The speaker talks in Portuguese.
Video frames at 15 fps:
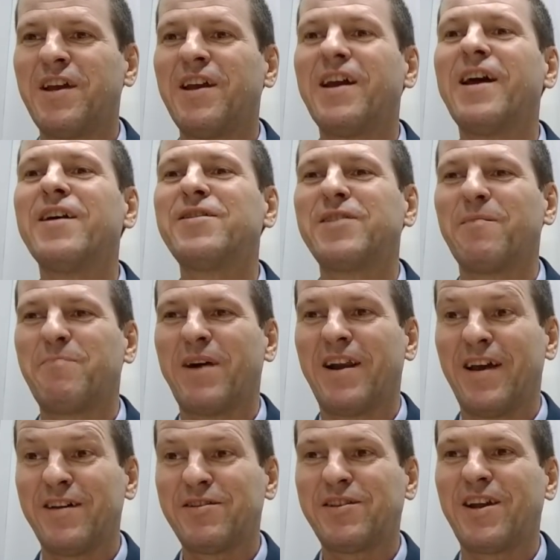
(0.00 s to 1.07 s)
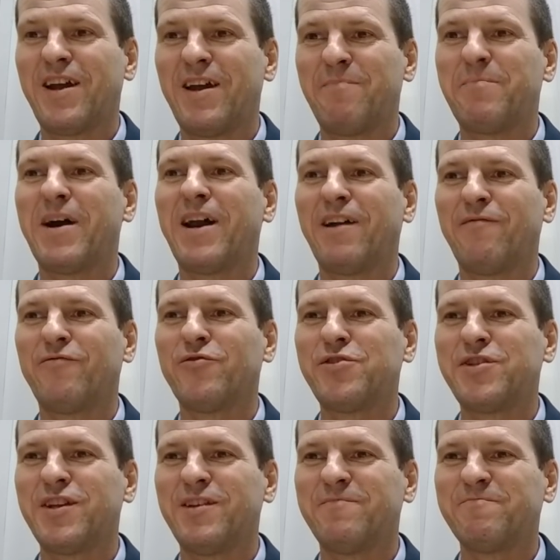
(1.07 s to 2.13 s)
Esta palestra é para
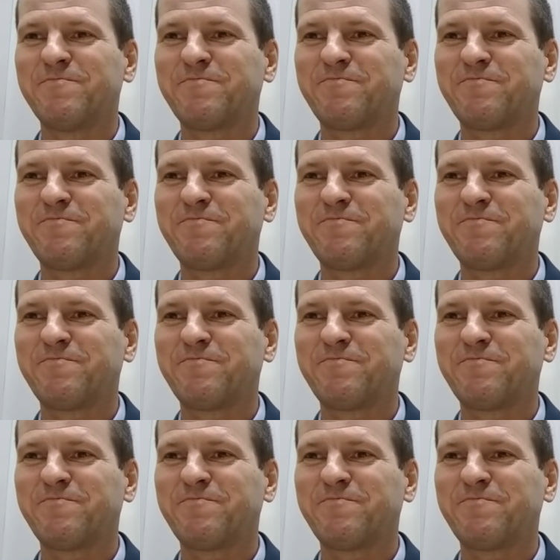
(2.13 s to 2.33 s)
você.